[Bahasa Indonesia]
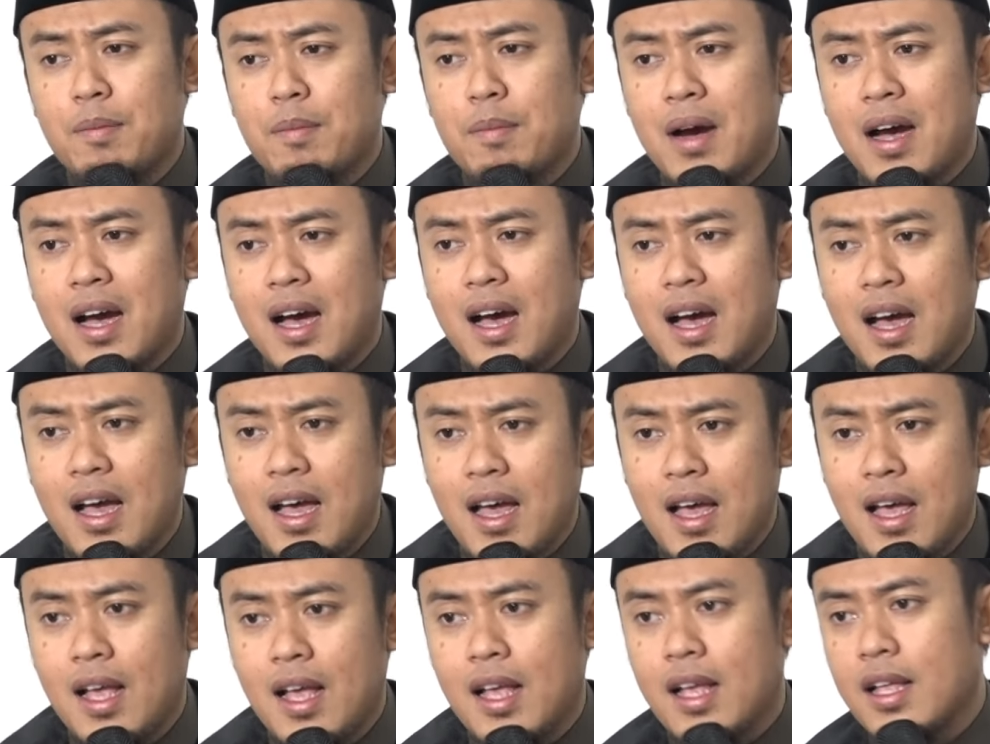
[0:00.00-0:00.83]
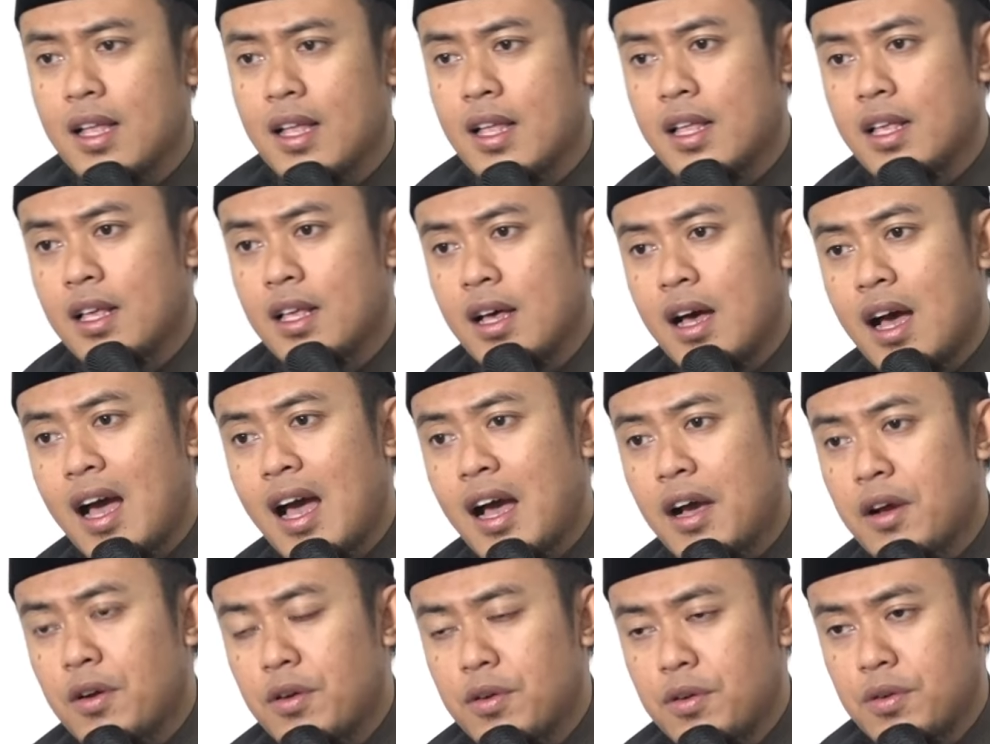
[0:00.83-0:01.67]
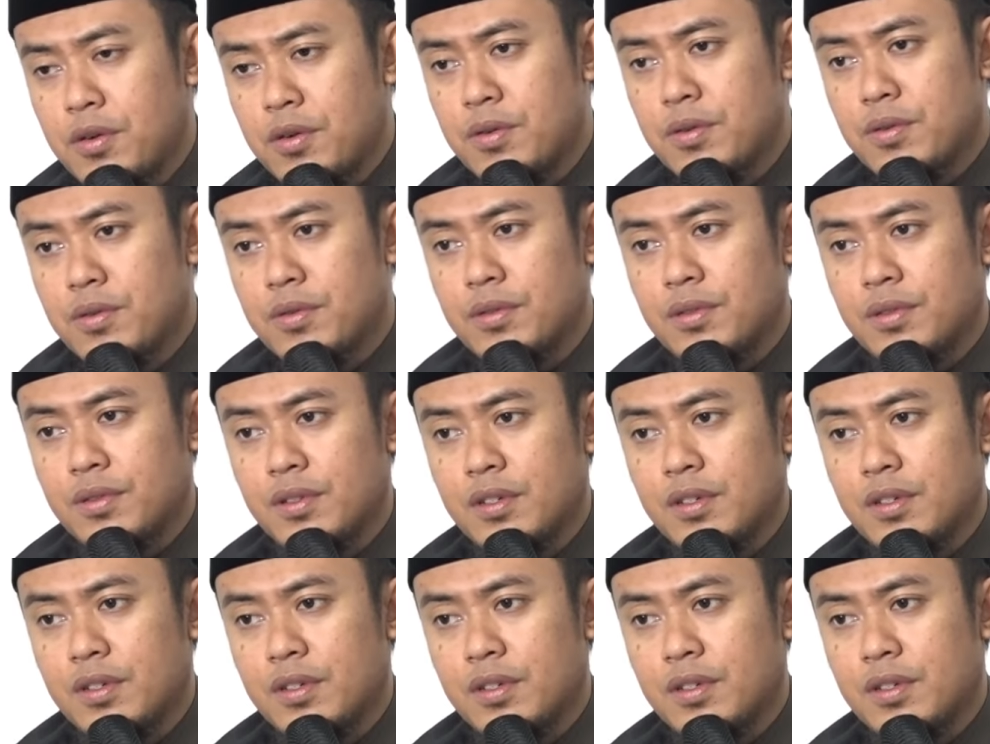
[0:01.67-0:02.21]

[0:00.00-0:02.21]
maha agung,